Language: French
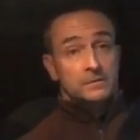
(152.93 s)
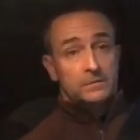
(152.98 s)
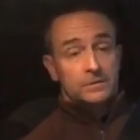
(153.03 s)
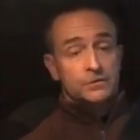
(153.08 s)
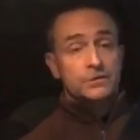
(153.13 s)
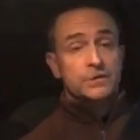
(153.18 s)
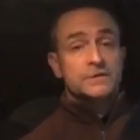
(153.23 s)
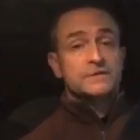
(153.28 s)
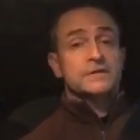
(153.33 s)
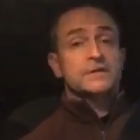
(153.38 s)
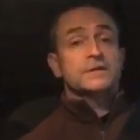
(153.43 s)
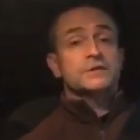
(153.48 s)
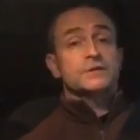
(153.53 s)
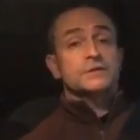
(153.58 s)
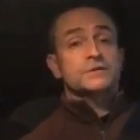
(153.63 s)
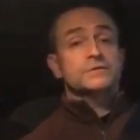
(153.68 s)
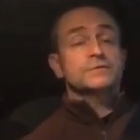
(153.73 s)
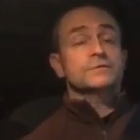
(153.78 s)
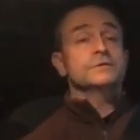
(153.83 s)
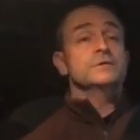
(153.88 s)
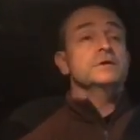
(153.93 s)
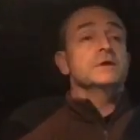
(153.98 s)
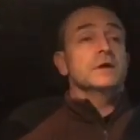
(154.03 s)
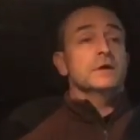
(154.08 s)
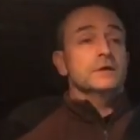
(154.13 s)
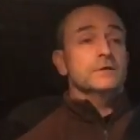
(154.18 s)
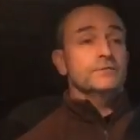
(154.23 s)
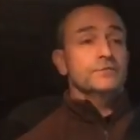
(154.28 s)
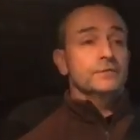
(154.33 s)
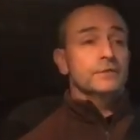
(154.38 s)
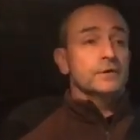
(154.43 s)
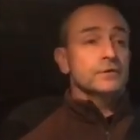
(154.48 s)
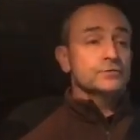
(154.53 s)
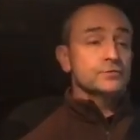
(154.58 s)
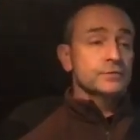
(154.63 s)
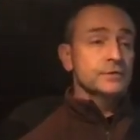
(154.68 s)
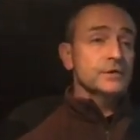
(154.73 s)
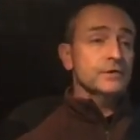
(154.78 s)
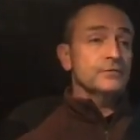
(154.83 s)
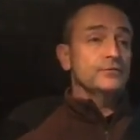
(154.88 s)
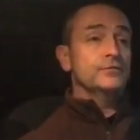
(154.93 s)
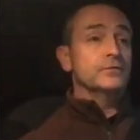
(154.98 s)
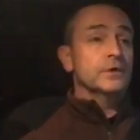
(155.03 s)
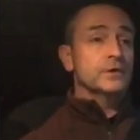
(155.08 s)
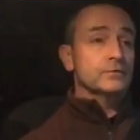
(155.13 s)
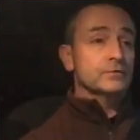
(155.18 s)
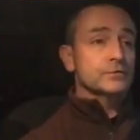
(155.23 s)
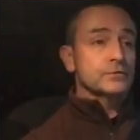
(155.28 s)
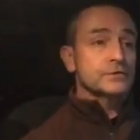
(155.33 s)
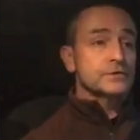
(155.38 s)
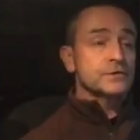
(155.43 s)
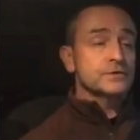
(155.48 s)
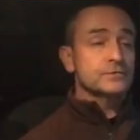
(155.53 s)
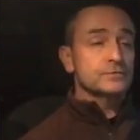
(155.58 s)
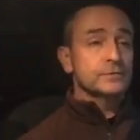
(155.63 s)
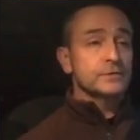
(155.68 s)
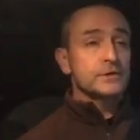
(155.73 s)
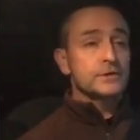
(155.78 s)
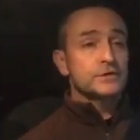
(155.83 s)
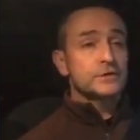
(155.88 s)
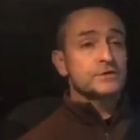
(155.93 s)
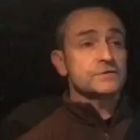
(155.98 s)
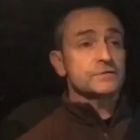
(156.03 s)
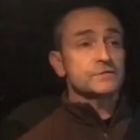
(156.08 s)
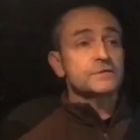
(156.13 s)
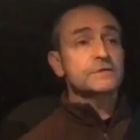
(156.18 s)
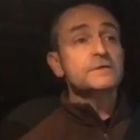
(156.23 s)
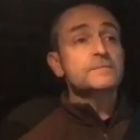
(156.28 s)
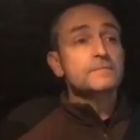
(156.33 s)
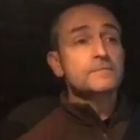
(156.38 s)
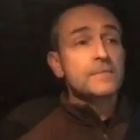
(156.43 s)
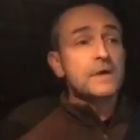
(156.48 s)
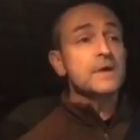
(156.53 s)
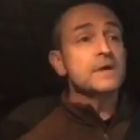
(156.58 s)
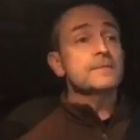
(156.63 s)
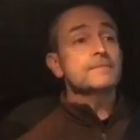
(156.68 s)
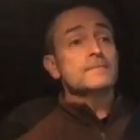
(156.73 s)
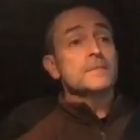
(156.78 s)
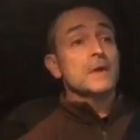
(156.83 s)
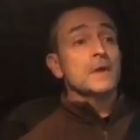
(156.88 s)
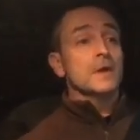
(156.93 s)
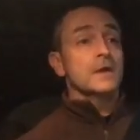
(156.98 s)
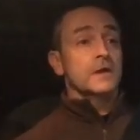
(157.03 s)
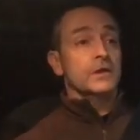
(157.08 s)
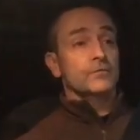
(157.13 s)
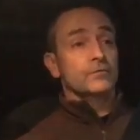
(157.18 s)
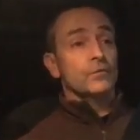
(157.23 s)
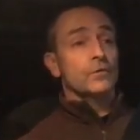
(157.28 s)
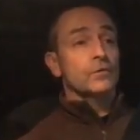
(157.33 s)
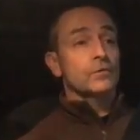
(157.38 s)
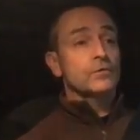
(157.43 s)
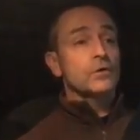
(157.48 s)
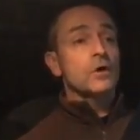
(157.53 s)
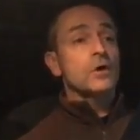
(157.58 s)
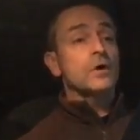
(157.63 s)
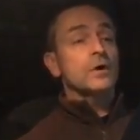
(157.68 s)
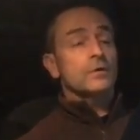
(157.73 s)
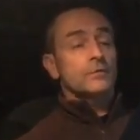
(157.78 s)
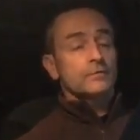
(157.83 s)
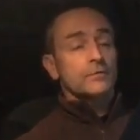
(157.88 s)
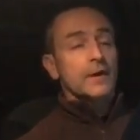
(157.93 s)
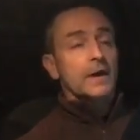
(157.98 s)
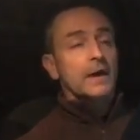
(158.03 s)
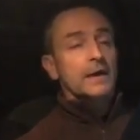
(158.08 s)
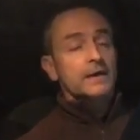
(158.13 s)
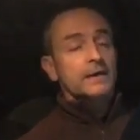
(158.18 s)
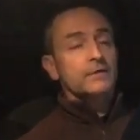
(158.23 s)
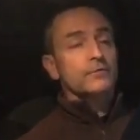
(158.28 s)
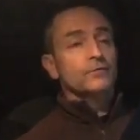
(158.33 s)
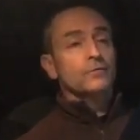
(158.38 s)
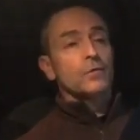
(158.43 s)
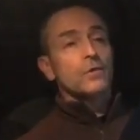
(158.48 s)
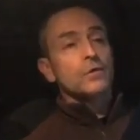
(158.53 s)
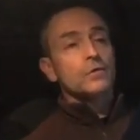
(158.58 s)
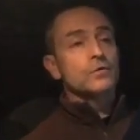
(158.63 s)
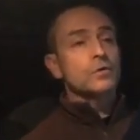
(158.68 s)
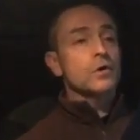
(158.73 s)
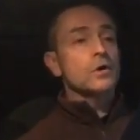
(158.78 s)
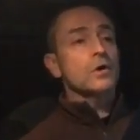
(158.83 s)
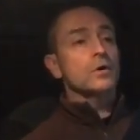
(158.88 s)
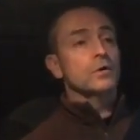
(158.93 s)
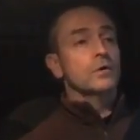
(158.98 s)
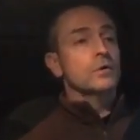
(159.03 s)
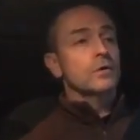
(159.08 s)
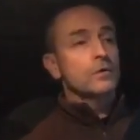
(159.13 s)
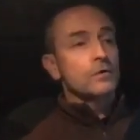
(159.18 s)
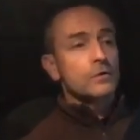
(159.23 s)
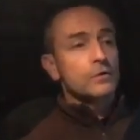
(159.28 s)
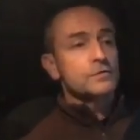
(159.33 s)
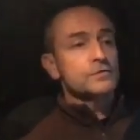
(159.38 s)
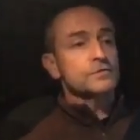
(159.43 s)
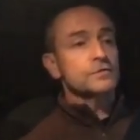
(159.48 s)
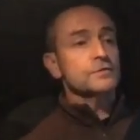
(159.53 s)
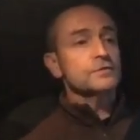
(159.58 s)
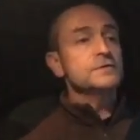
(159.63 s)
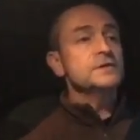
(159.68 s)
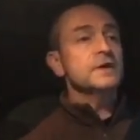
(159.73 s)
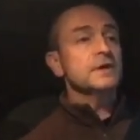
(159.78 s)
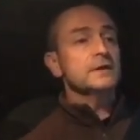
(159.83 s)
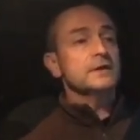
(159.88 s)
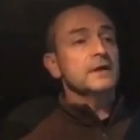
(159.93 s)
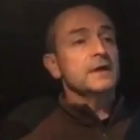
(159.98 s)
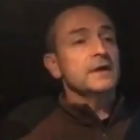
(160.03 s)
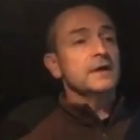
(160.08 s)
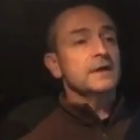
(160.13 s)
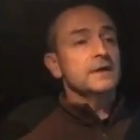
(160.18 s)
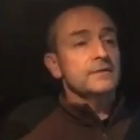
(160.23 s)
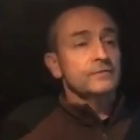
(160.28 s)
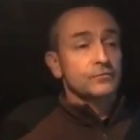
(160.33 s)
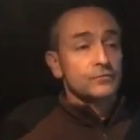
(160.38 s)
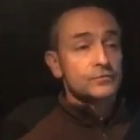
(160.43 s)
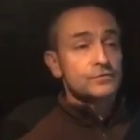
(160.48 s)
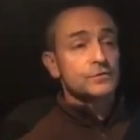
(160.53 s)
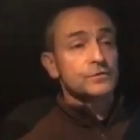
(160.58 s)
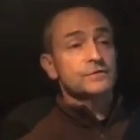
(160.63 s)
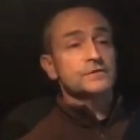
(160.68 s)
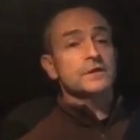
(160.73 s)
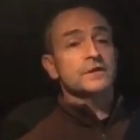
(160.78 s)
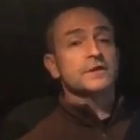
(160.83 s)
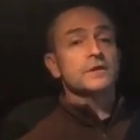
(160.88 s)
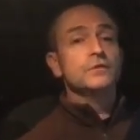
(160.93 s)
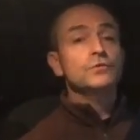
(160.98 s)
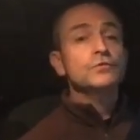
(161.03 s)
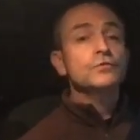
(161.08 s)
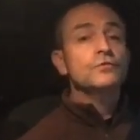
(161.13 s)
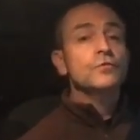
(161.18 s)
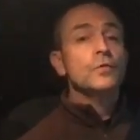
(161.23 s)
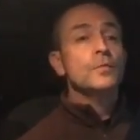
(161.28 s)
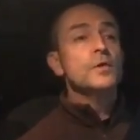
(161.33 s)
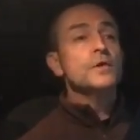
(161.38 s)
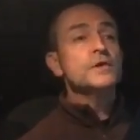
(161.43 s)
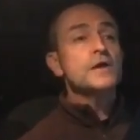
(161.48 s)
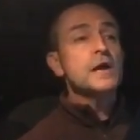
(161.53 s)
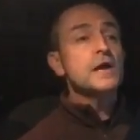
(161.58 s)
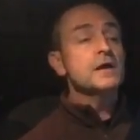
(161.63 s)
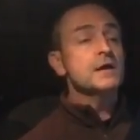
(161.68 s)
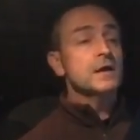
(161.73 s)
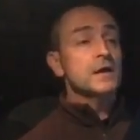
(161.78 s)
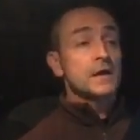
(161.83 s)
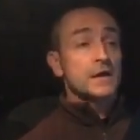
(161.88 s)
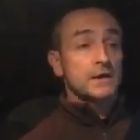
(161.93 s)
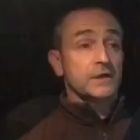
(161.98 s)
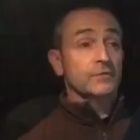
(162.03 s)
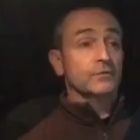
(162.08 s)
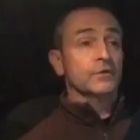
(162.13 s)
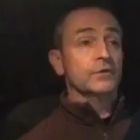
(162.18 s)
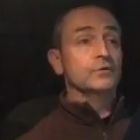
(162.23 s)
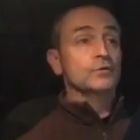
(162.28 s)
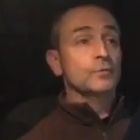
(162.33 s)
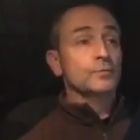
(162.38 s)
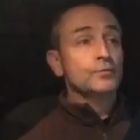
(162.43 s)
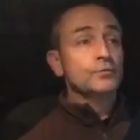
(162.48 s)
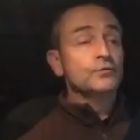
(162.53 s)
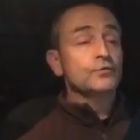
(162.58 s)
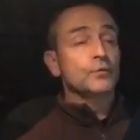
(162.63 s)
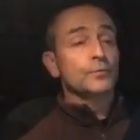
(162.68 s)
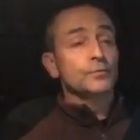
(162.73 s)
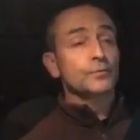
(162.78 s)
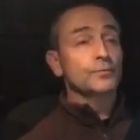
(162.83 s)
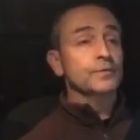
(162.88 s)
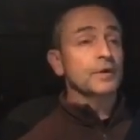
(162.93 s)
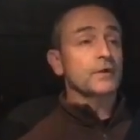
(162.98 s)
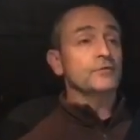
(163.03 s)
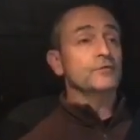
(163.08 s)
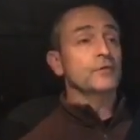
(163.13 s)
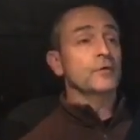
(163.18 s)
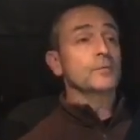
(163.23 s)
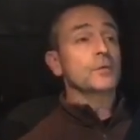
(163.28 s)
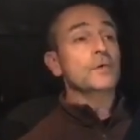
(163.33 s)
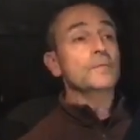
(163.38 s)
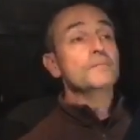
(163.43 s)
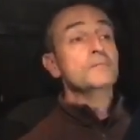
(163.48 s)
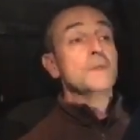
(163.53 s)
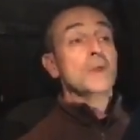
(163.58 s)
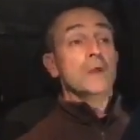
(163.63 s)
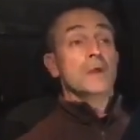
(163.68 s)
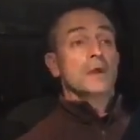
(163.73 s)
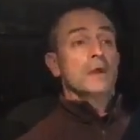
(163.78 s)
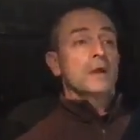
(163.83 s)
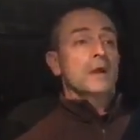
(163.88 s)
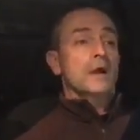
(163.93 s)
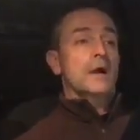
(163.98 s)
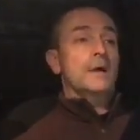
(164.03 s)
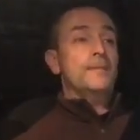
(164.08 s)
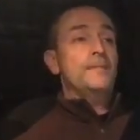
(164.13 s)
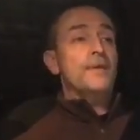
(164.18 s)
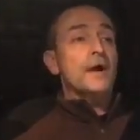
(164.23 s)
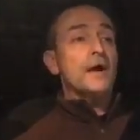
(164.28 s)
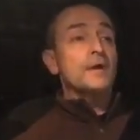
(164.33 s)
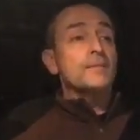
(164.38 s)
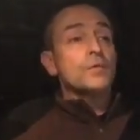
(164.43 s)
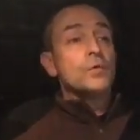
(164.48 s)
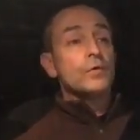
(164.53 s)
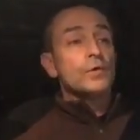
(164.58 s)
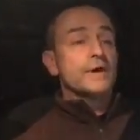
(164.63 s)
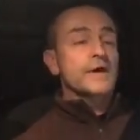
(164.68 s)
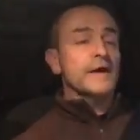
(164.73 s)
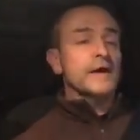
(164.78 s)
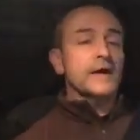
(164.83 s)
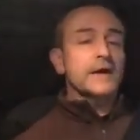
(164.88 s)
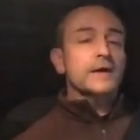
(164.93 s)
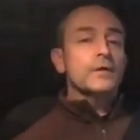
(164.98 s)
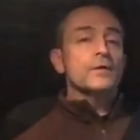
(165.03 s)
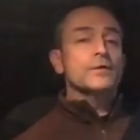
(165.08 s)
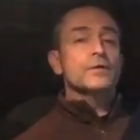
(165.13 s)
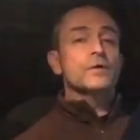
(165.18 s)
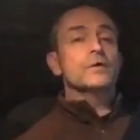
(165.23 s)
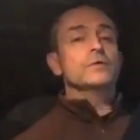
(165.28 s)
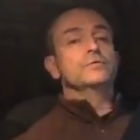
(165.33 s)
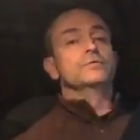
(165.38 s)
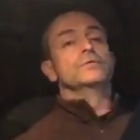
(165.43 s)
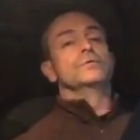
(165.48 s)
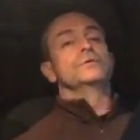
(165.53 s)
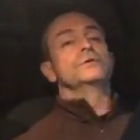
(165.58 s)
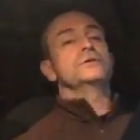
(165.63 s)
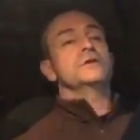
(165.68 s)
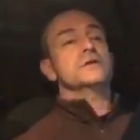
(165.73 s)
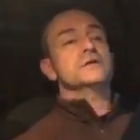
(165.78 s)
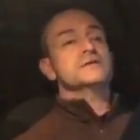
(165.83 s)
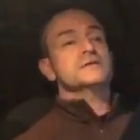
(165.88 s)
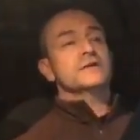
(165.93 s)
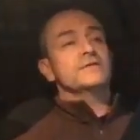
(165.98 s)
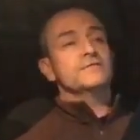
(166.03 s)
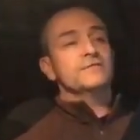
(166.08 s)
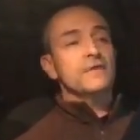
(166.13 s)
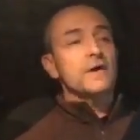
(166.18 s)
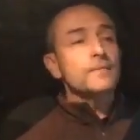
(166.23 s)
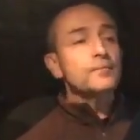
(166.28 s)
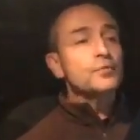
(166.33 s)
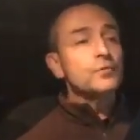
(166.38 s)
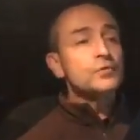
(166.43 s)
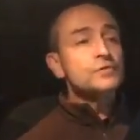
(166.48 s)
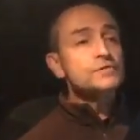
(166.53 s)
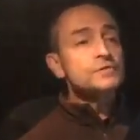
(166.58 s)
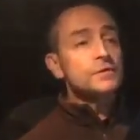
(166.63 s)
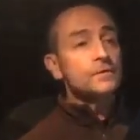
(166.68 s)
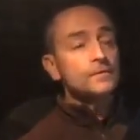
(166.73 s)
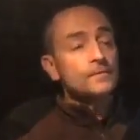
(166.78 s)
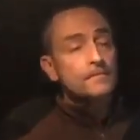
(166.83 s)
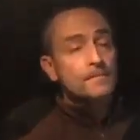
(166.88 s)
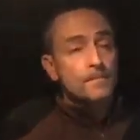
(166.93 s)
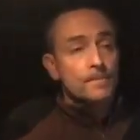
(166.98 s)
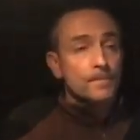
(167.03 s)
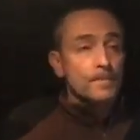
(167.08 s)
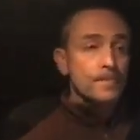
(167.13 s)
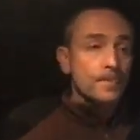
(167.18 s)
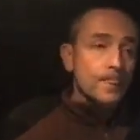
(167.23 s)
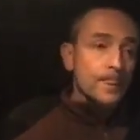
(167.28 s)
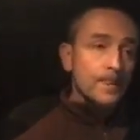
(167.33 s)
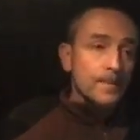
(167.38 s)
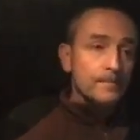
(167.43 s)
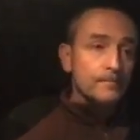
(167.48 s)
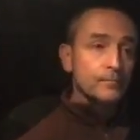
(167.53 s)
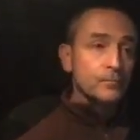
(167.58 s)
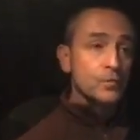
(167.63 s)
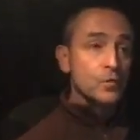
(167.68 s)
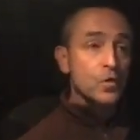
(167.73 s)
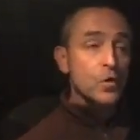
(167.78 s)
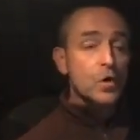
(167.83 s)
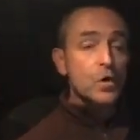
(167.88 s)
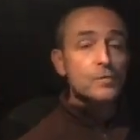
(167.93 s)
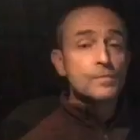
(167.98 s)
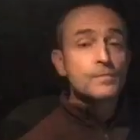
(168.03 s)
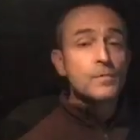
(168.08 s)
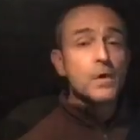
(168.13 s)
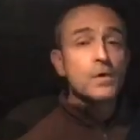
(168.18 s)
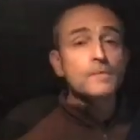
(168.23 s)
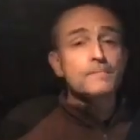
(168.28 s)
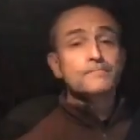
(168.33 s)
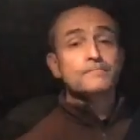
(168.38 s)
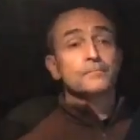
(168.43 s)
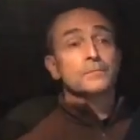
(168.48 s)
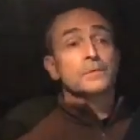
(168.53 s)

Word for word: Déjà, ça a déjà sorti, hein, la, chaudière fuel à condensation est déjà sortie, mais ils vont encore, voilà, ils vont encore euh, en sortir des, ils vont sortir des nouveaux modèles qui vont être de plus en plus performants. Apparemment, on gagnerait encore de 15 à 20 de rendement.